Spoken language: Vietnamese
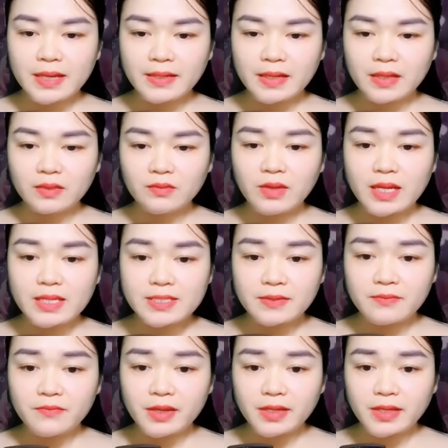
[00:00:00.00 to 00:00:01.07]
Tôi so với cậu
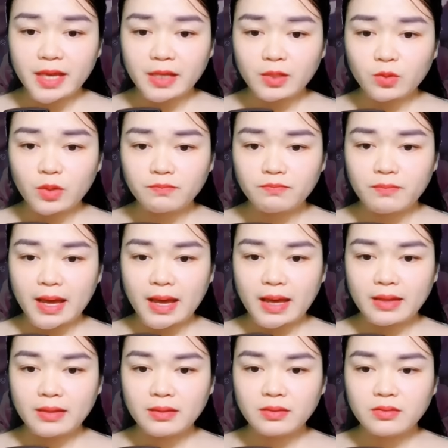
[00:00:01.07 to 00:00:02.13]
xinh đẹp hơn,
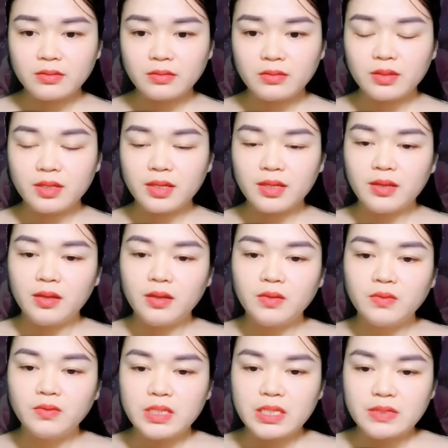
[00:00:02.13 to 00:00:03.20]
gia thế tốt hơn,
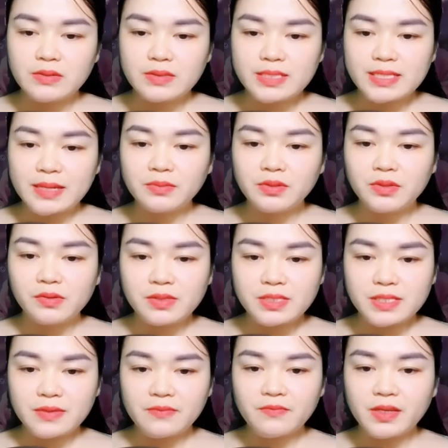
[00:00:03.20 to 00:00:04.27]
vòng quan hệ cũng
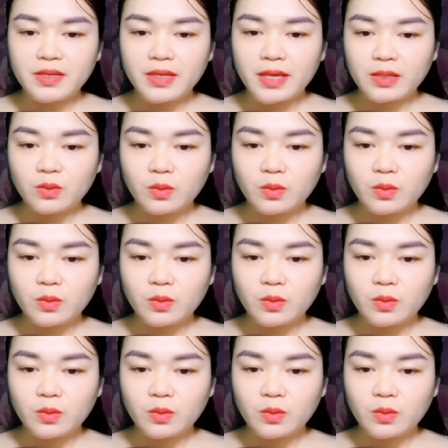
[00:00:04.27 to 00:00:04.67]
rộng hơn.